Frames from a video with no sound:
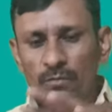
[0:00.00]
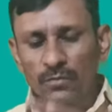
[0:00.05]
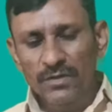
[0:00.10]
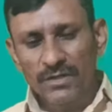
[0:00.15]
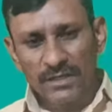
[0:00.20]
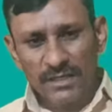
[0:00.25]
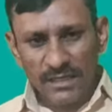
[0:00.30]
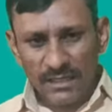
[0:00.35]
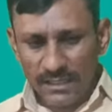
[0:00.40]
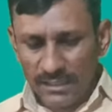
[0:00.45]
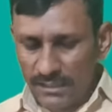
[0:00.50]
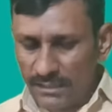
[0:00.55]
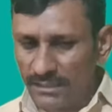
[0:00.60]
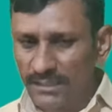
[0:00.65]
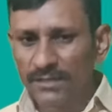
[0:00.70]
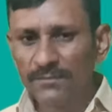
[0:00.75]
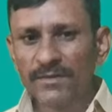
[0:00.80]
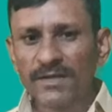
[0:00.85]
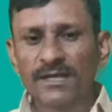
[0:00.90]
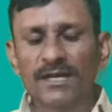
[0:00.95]
उनके
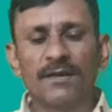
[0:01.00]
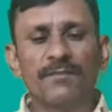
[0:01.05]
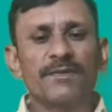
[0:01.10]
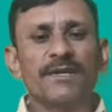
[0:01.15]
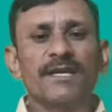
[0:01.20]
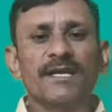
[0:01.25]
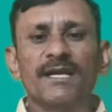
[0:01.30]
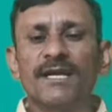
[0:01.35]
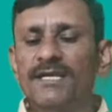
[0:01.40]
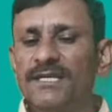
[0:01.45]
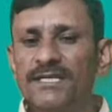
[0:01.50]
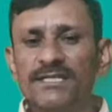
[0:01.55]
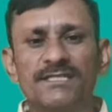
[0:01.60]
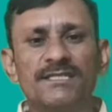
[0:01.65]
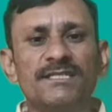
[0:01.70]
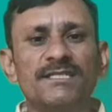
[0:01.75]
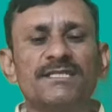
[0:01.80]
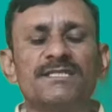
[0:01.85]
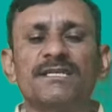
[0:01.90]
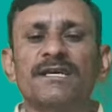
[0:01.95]
अंदर में काम रहेगा
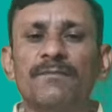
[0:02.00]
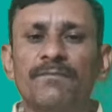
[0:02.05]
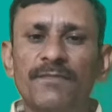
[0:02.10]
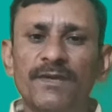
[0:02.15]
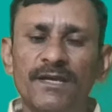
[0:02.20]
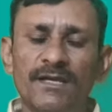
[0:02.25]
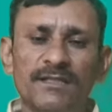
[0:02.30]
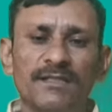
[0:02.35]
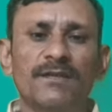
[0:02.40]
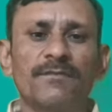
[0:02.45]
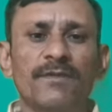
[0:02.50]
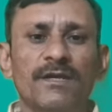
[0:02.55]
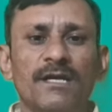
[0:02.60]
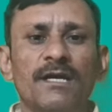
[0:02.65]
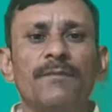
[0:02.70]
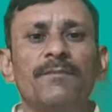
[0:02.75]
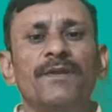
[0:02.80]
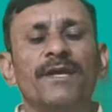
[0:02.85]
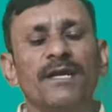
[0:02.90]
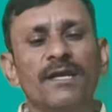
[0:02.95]
किचन स्टाफ में अंदर में
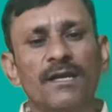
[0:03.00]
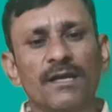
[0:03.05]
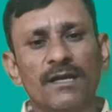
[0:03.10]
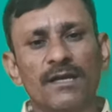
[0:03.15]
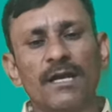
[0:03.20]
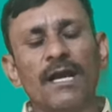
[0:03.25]
काम रहेगा